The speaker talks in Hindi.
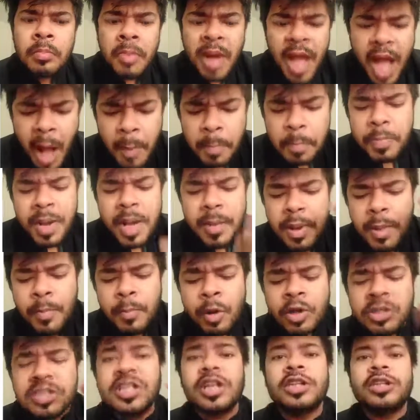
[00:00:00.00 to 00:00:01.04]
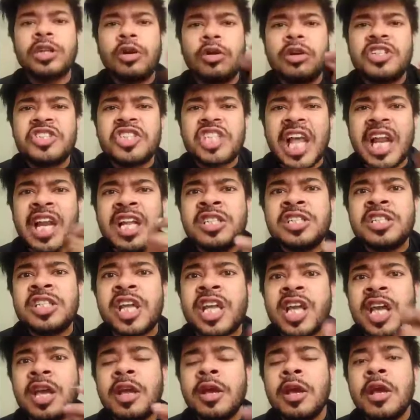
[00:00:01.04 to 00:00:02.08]
मैं अभी भी बोल सकता हूं चैलेंज
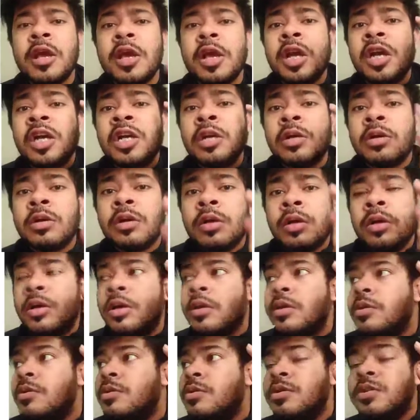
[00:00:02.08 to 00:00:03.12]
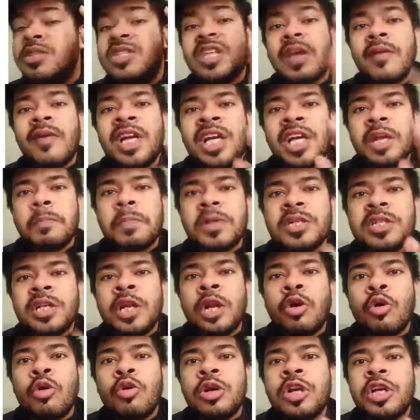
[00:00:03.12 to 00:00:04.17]
देके सेवेंटी
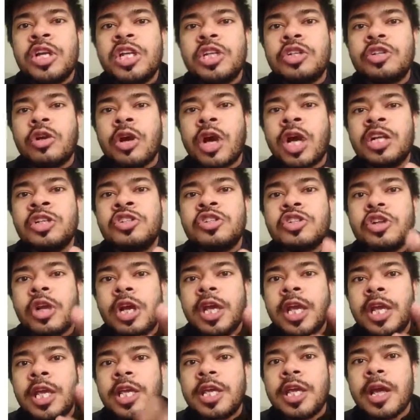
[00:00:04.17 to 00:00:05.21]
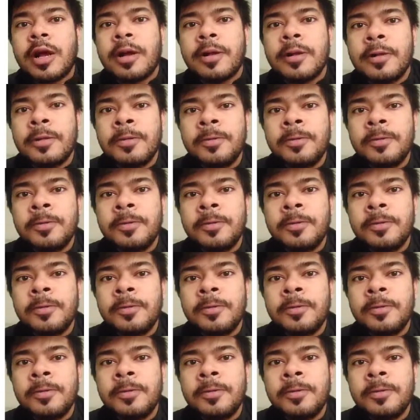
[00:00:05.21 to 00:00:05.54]
परसेंट लोगों ने टिकटॉक अनइंस्टॉल नहीं किया